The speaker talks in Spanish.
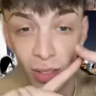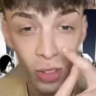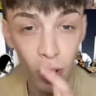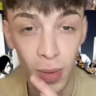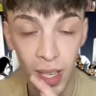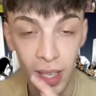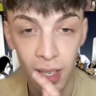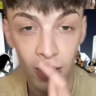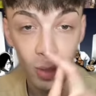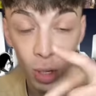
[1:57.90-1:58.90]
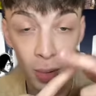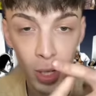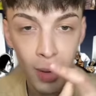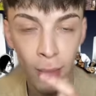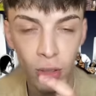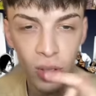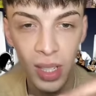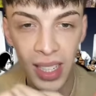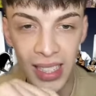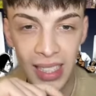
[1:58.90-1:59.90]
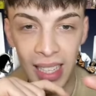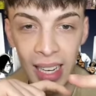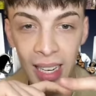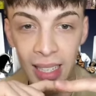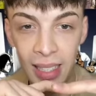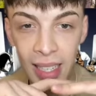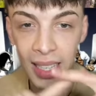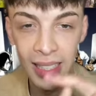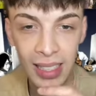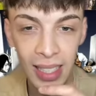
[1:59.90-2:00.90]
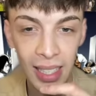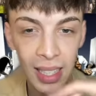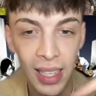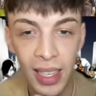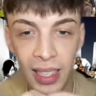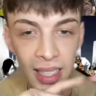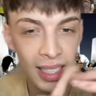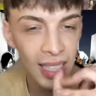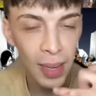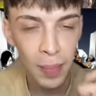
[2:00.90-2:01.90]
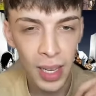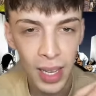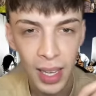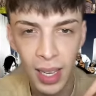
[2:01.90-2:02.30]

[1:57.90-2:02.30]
Tobi, Obito, vamos, está Itachi, Kisame,